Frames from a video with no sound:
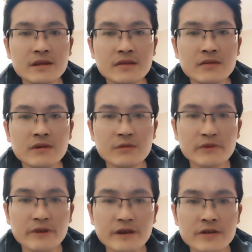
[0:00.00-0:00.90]
那我
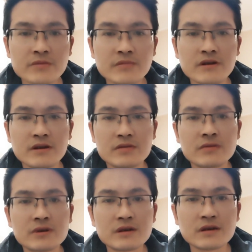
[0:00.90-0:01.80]
们为什么不能
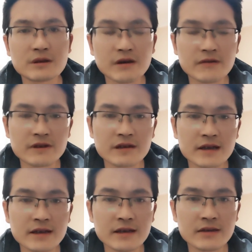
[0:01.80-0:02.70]
做这个养蜂
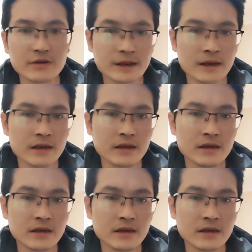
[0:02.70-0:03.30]
产业，对吧？